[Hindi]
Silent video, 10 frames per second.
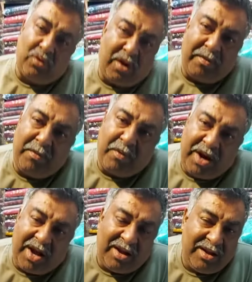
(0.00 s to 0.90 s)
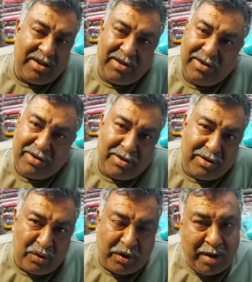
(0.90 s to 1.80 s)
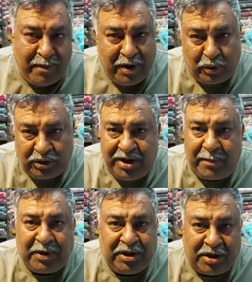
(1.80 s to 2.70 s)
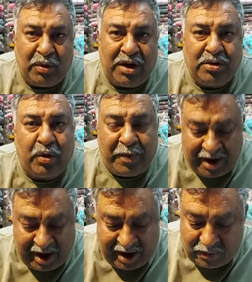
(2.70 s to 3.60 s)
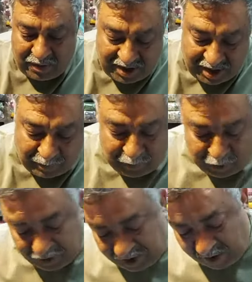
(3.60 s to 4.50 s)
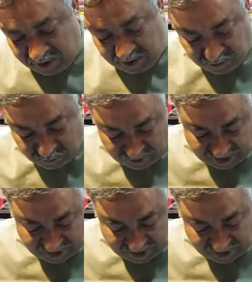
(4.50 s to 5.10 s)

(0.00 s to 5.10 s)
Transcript: सौ का भी बोला क्योंकि हमें खुद ये पंद्रह सोलह सौ रुपये का आया हुआ है ये प्योर रेहान का सूट